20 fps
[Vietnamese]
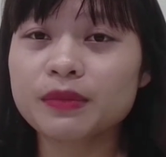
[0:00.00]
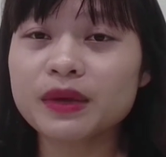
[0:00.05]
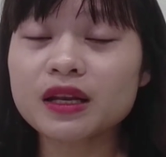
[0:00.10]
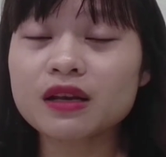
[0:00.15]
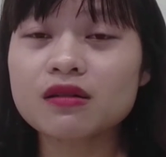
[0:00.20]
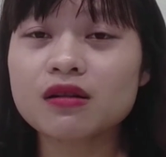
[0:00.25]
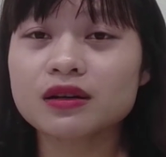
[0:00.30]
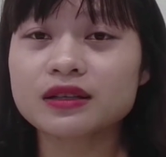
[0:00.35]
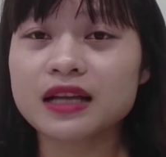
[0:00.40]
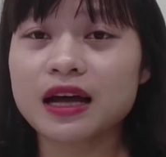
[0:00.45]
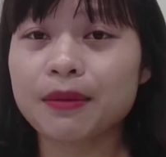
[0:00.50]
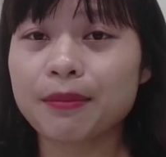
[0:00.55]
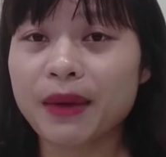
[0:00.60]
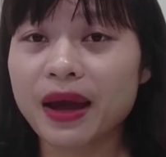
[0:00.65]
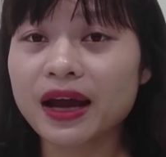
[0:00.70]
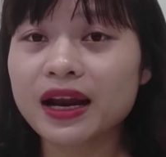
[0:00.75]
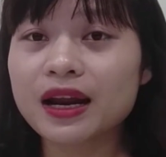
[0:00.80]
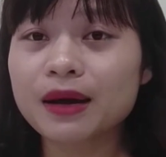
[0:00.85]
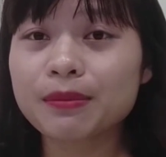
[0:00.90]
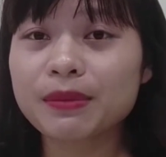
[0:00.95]
biết được rằng
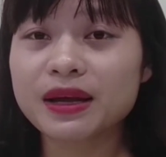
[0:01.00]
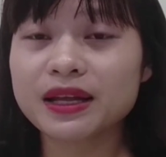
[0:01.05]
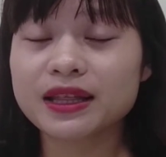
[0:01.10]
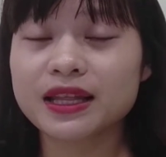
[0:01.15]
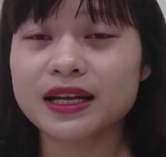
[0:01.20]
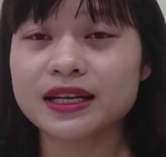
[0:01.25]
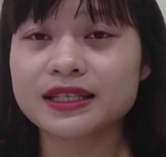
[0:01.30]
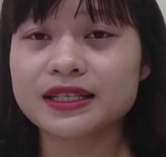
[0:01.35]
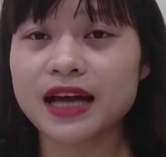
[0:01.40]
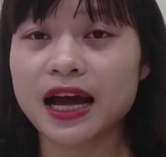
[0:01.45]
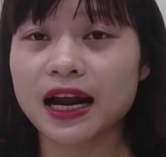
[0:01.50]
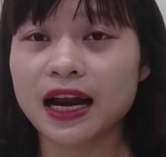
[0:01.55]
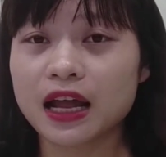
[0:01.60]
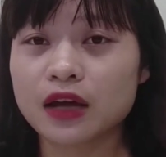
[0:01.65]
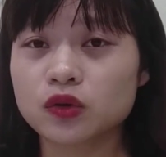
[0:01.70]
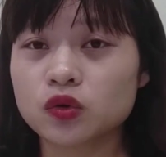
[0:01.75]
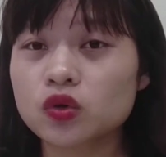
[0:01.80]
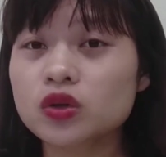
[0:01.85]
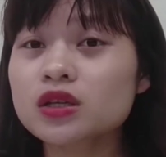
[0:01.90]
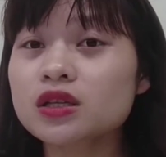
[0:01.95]
bé đang bị tình trạng
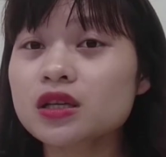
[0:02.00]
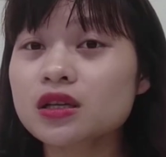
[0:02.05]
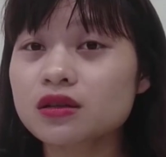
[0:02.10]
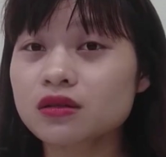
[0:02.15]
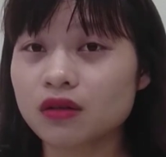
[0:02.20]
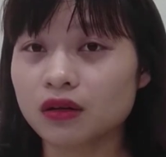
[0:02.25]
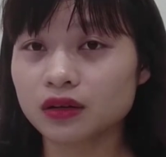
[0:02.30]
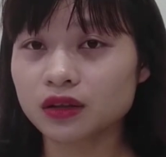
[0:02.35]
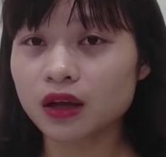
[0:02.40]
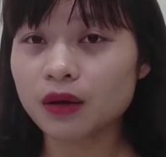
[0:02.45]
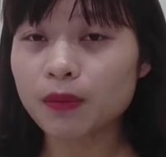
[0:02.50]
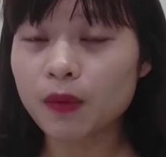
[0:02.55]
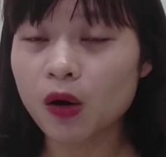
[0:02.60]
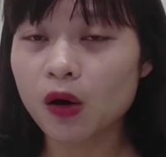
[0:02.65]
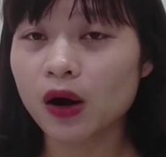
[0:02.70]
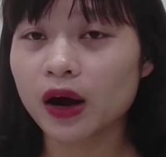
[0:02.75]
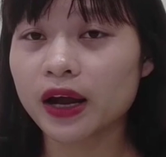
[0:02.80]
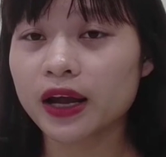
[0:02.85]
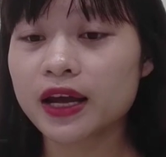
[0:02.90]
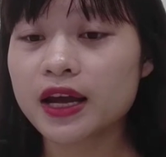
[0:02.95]
là suy dinh dưỡng thấp
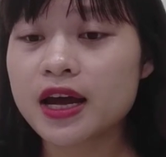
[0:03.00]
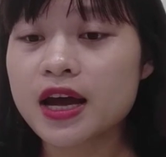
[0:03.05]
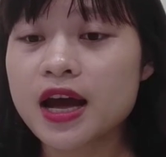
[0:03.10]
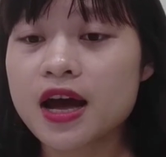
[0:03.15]
còi.